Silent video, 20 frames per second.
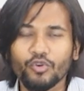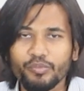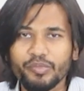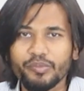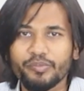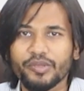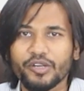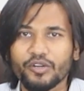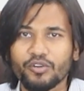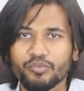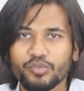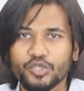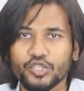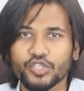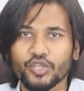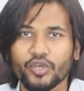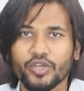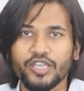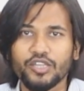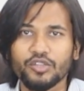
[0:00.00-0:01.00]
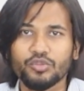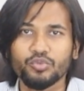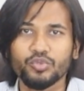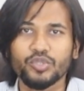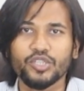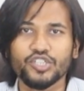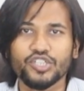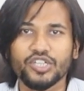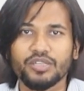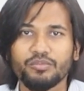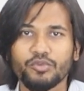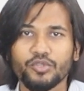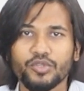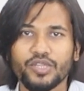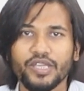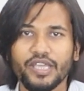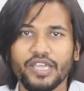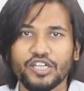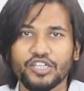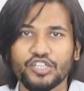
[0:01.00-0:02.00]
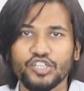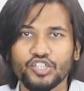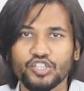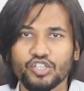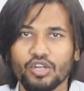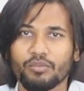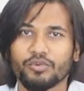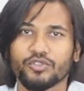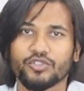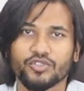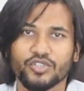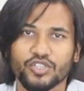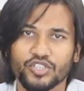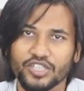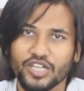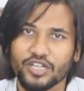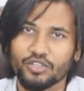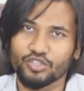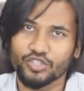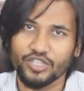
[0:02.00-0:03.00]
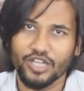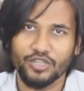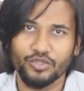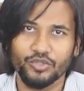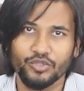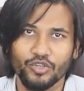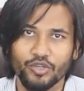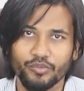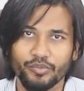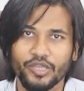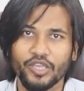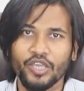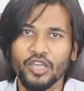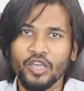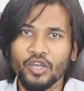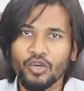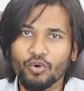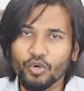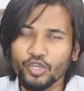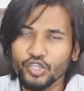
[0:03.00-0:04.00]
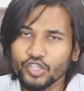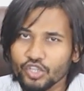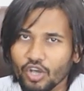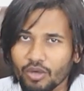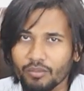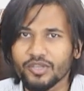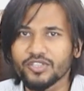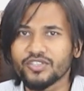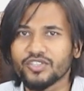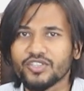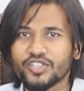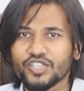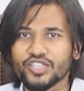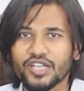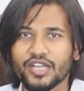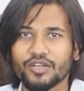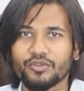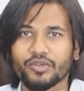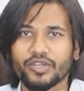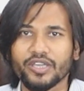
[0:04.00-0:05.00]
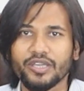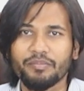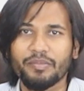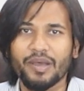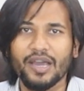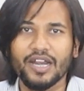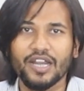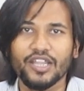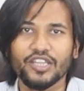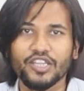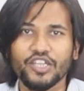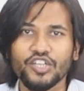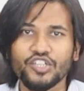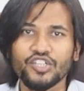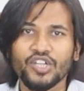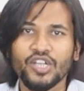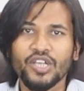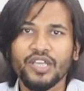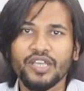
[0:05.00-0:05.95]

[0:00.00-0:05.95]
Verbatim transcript: কর্মী প্রেরণ বিষয়ে দুদেশের মধ্যে একটি সমঝোতা স্মারক স্বাক্ষর হবে ওই সমঝোতা স্মারকে বাংলাদেশ